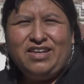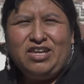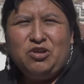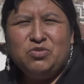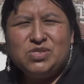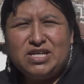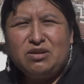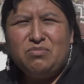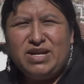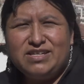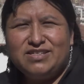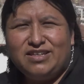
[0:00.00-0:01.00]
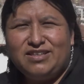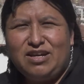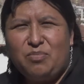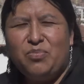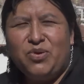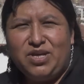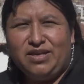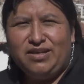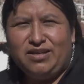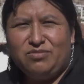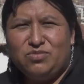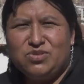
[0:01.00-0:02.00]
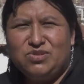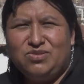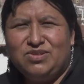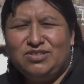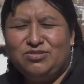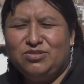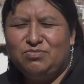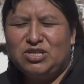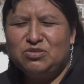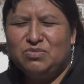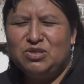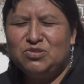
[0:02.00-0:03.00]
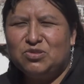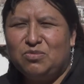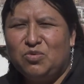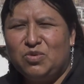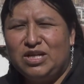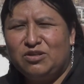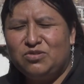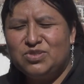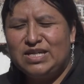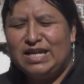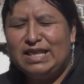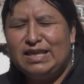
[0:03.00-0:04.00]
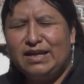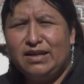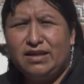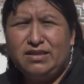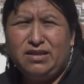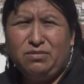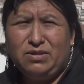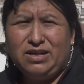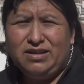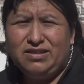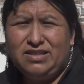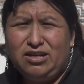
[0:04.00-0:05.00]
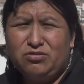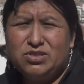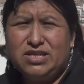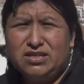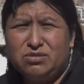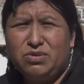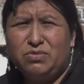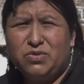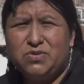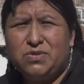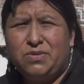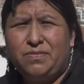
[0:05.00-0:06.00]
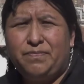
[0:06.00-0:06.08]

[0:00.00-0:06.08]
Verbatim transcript: y un ser más que te apoye, digamos, ¿no? Eso es más o menos como una cosa integrativa de los seres vivos